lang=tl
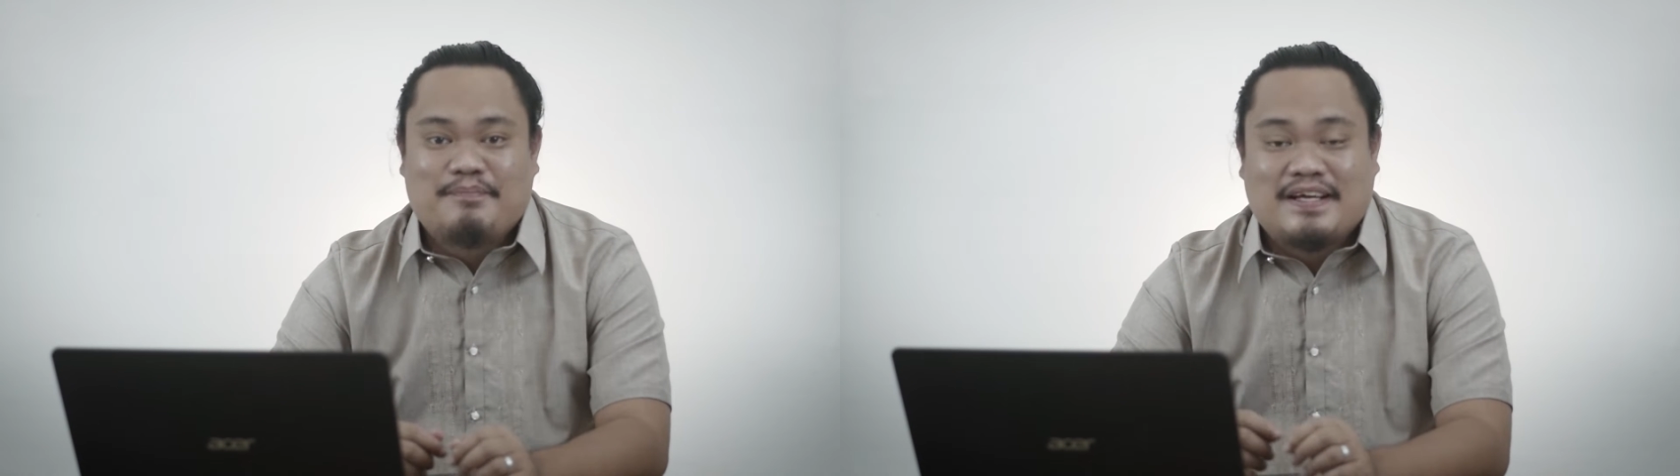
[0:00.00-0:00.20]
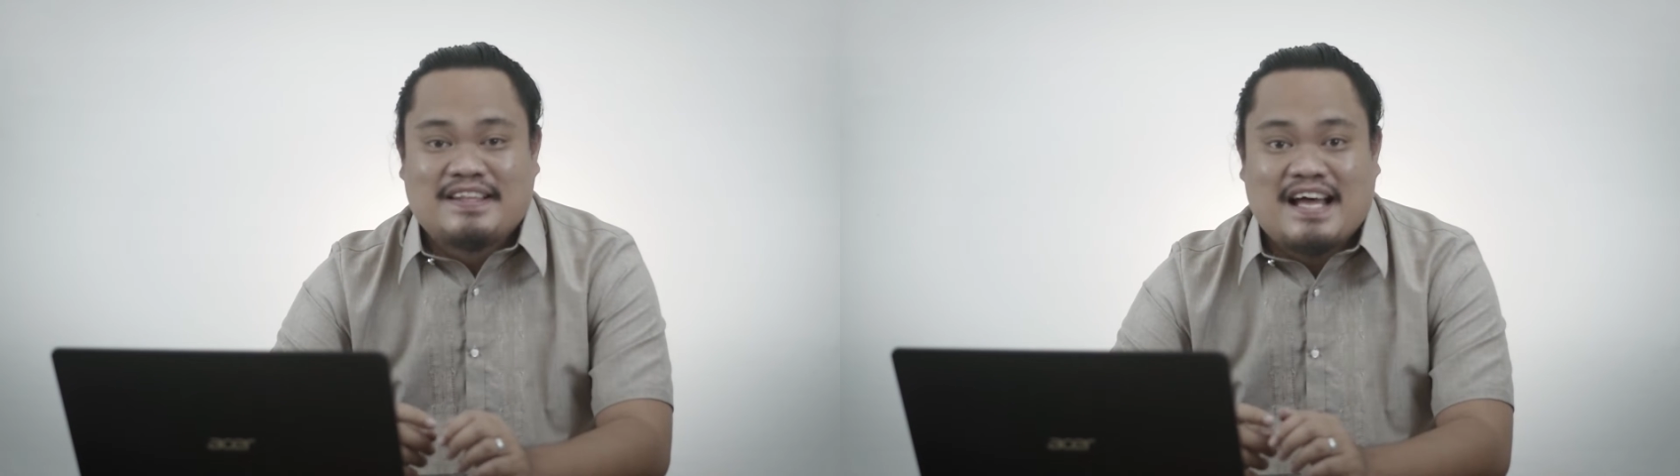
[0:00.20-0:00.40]

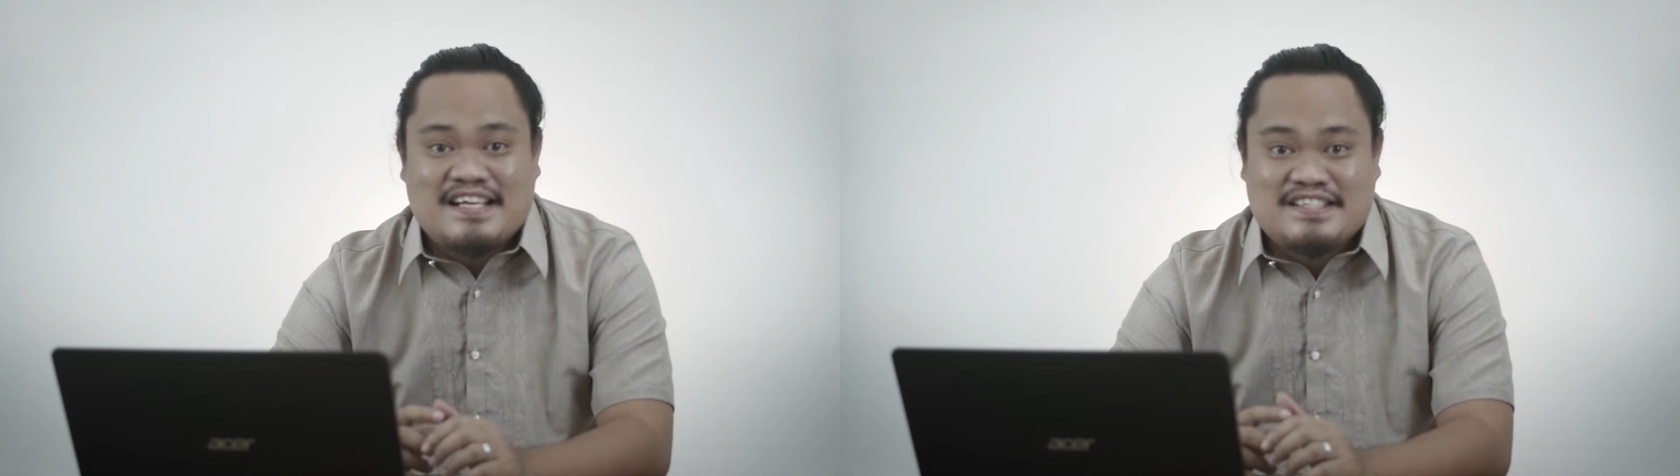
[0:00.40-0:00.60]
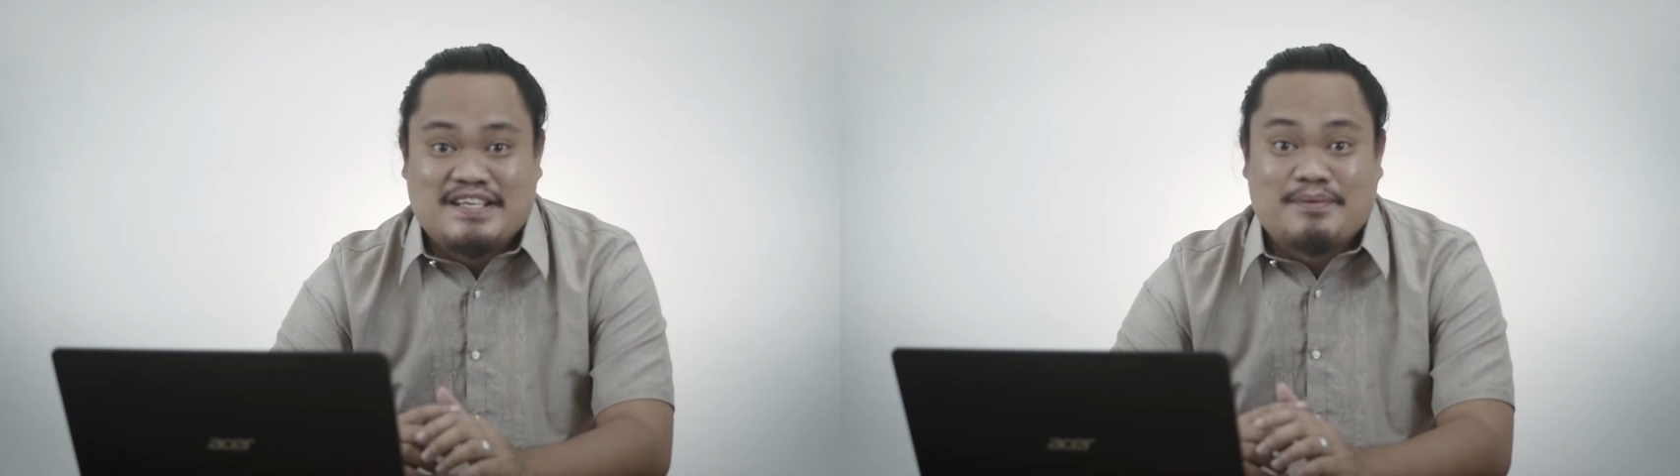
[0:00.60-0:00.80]

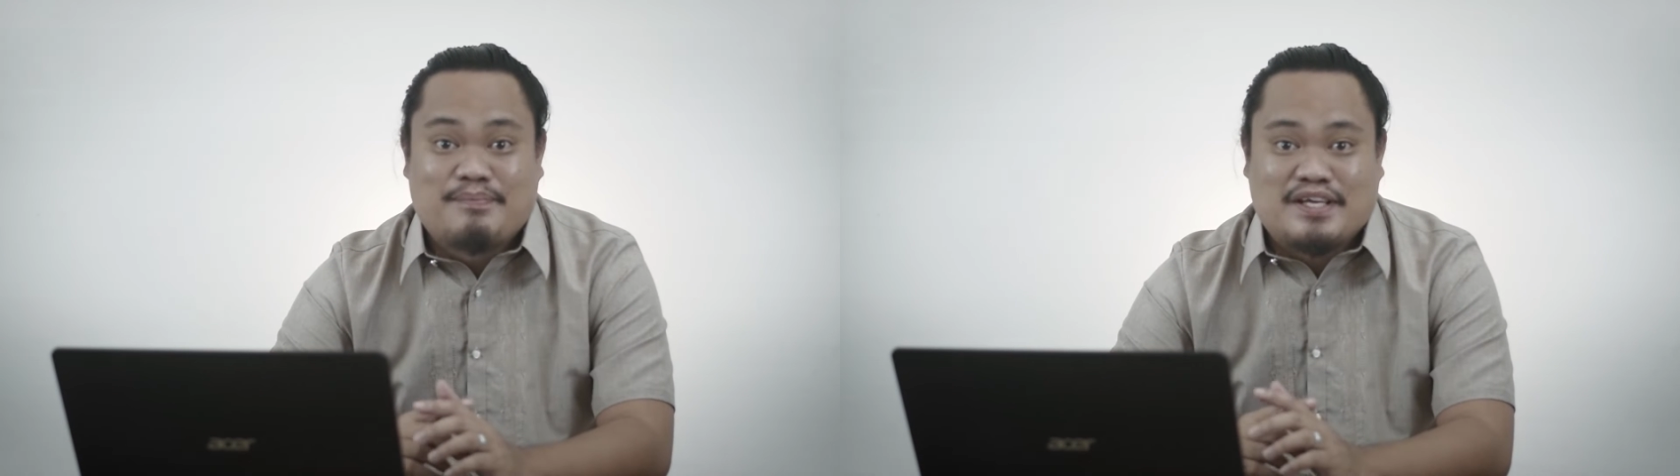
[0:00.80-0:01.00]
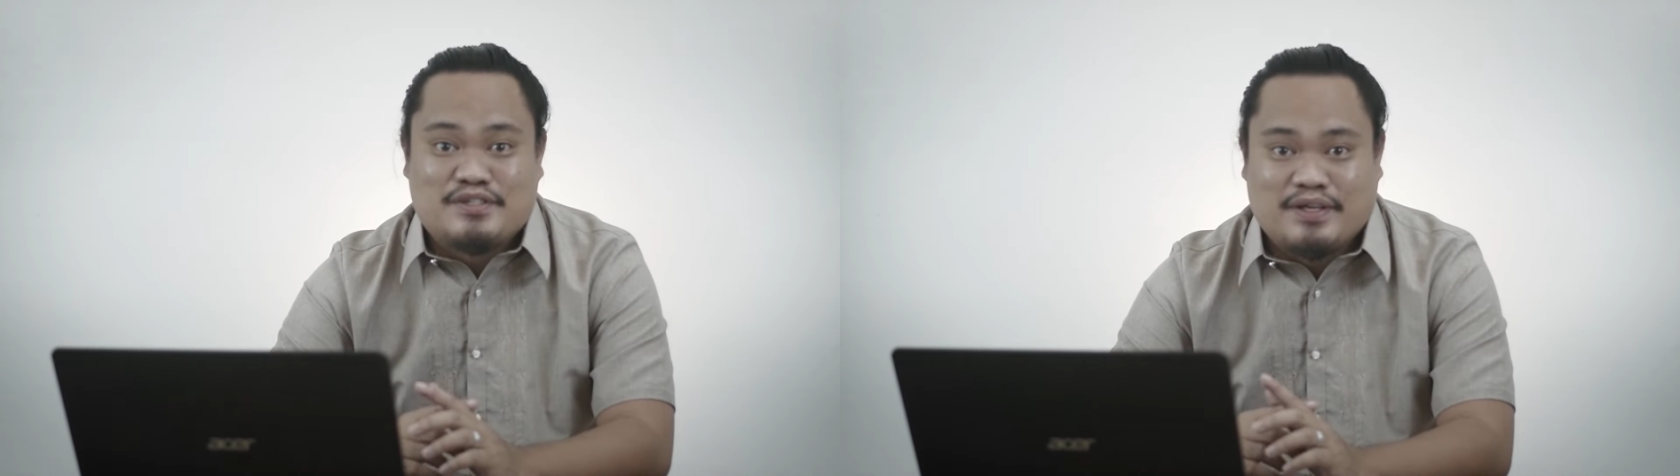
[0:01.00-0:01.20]
pagtaas din ng
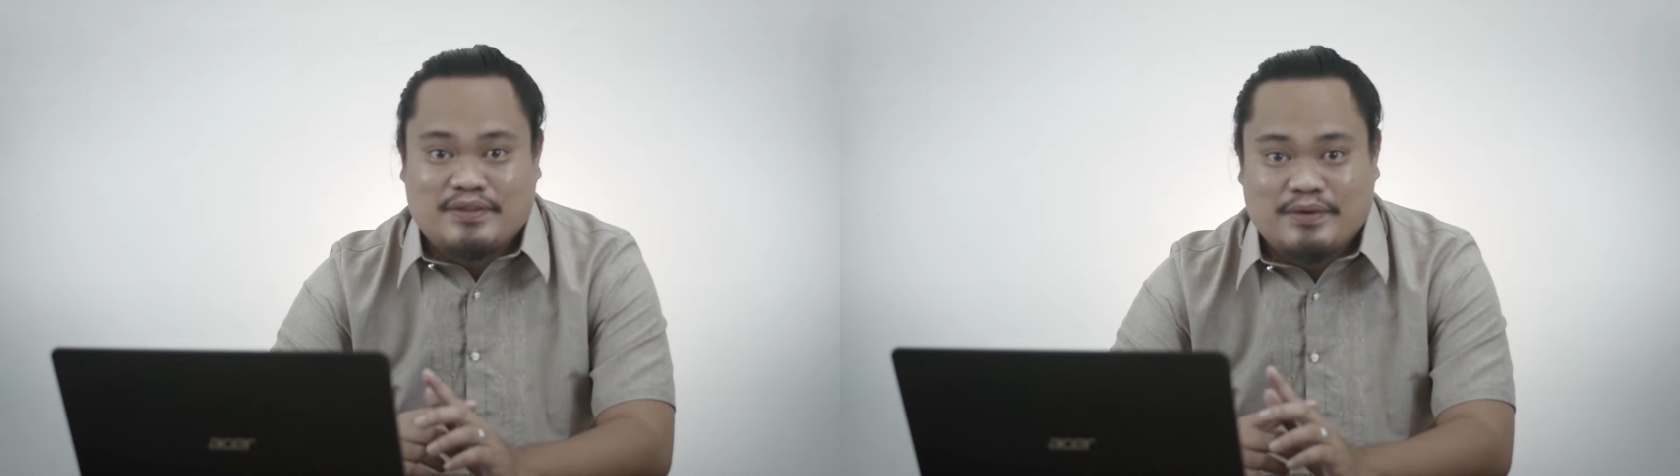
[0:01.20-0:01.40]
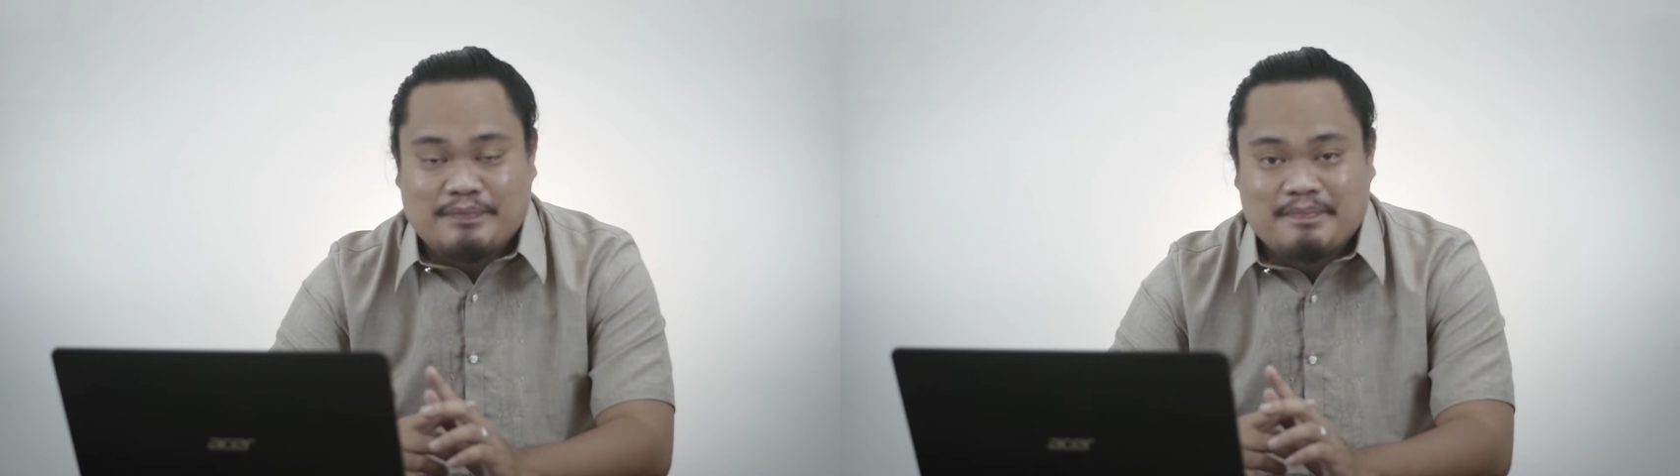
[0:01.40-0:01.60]
presyo nito.